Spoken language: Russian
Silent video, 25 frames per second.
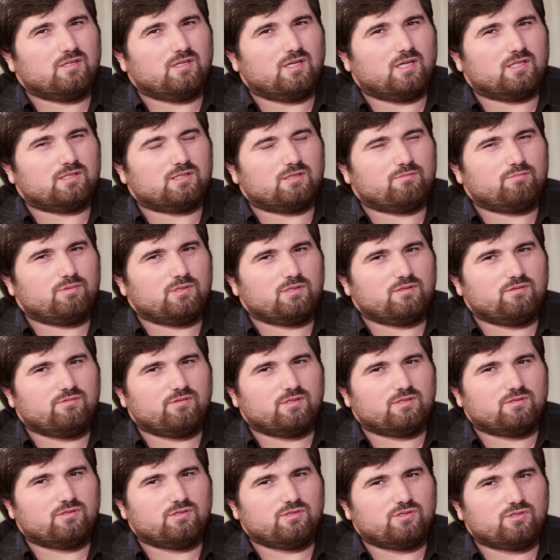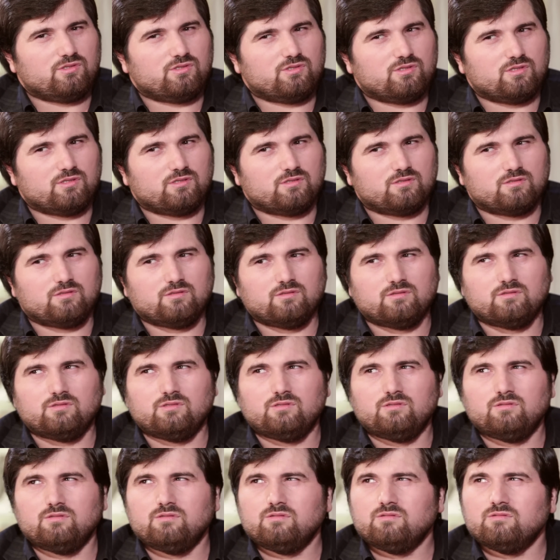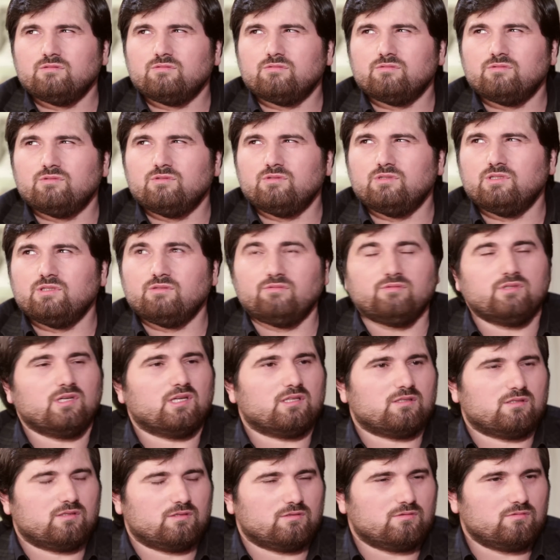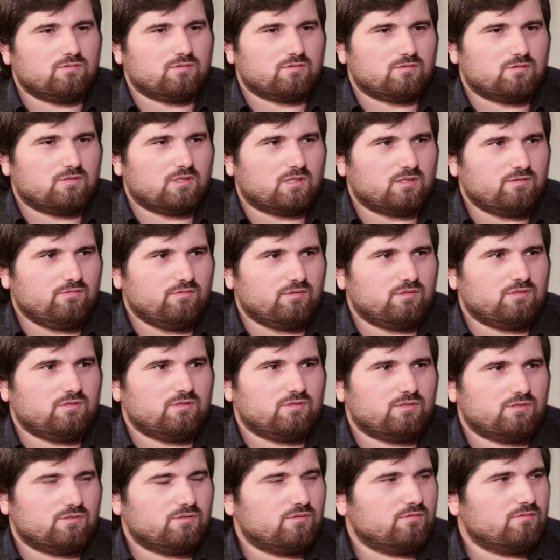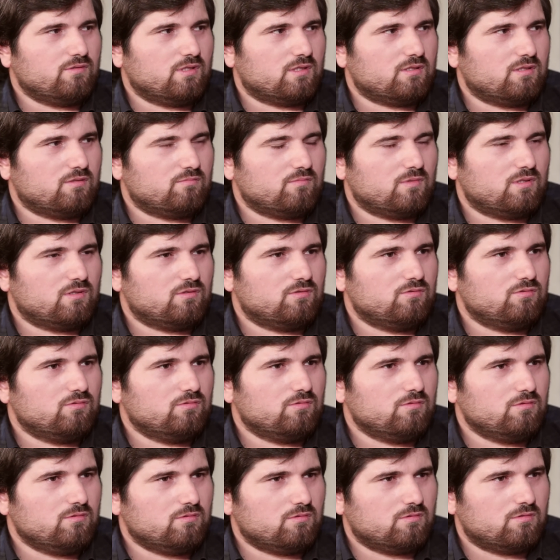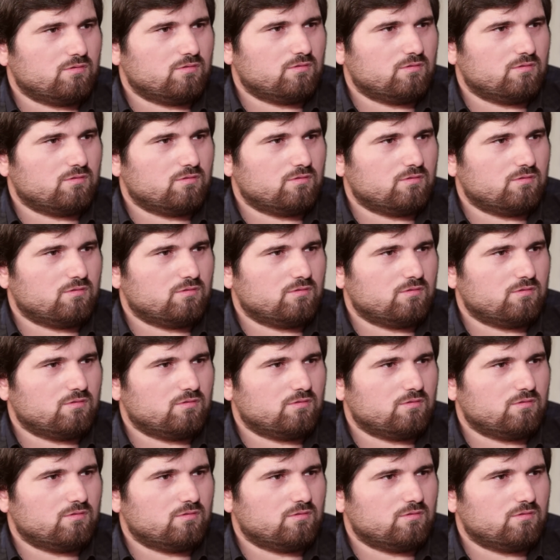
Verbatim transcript: это был 2009 год, да, в 2009 году